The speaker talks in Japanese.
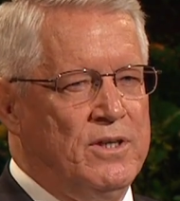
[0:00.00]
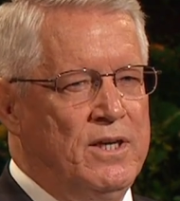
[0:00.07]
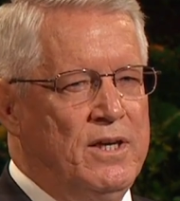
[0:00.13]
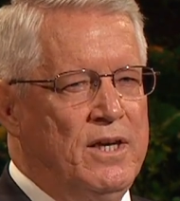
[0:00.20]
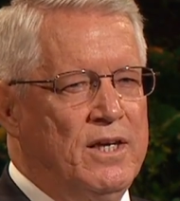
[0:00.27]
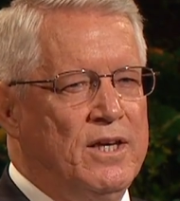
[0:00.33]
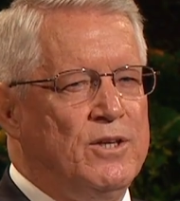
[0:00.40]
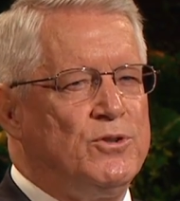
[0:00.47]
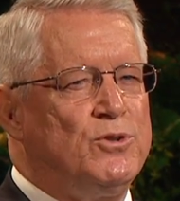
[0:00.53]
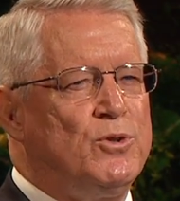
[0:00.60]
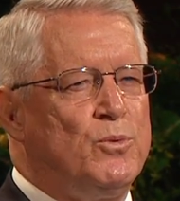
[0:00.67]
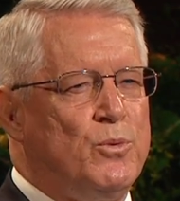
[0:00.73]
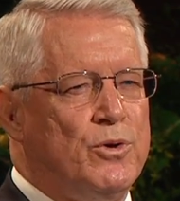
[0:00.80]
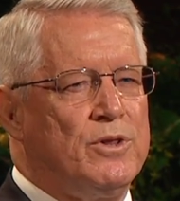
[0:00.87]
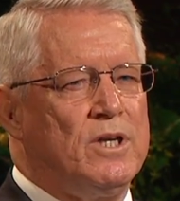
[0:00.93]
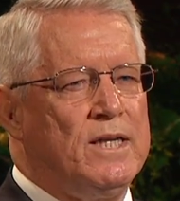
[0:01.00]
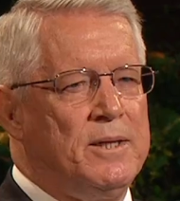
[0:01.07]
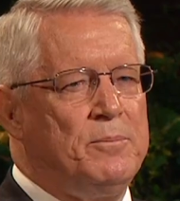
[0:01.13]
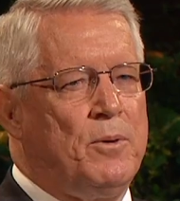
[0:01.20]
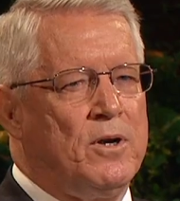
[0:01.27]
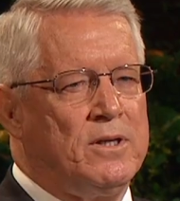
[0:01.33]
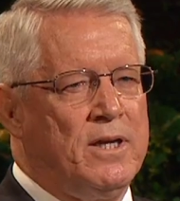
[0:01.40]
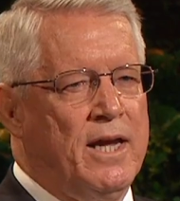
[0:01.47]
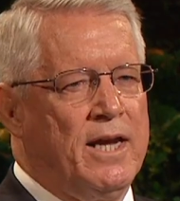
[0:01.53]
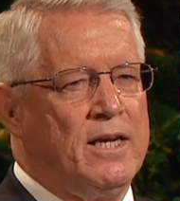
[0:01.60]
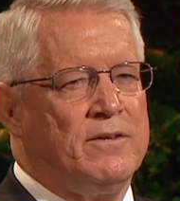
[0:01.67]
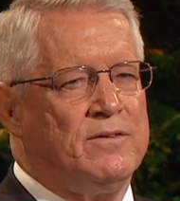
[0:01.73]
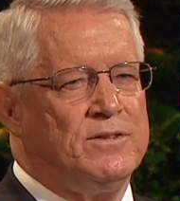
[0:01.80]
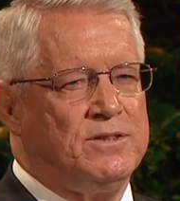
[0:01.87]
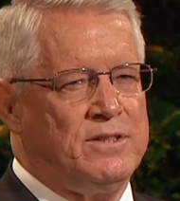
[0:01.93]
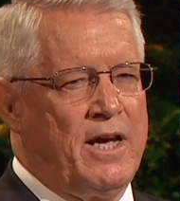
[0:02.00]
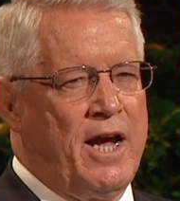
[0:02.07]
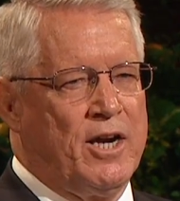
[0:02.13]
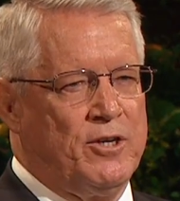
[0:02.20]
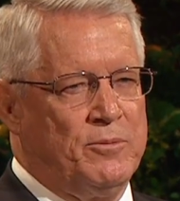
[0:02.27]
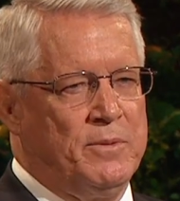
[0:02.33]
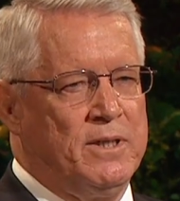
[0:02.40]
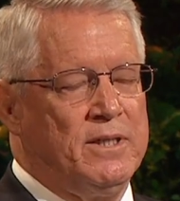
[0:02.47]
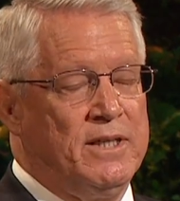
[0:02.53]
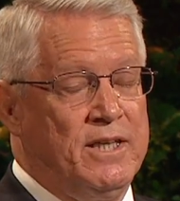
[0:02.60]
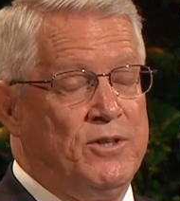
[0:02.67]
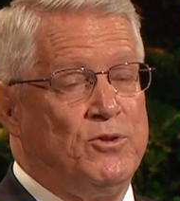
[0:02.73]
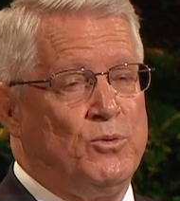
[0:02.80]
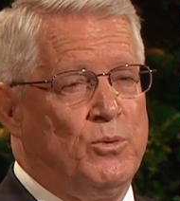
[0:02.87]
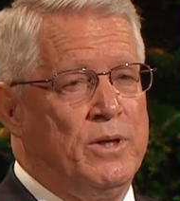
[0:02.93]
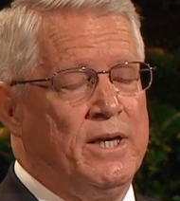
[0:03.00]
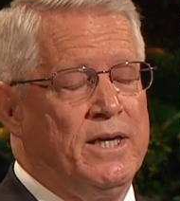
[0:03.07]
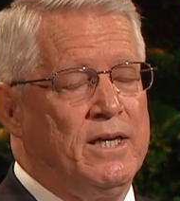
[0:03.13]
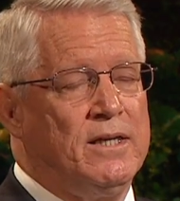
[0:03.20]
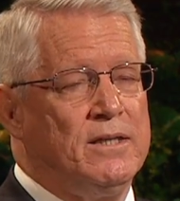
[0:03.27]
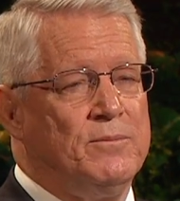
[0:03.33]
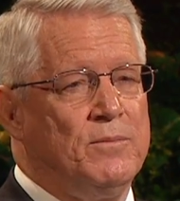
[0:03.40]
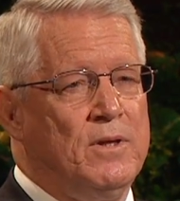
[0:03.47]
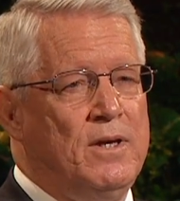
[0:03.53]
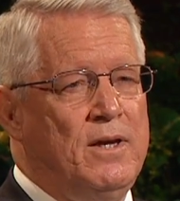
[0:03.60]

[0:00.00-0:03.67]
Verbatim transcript: 岩にしっかりと捕まっているために最も重要なステップの一つが、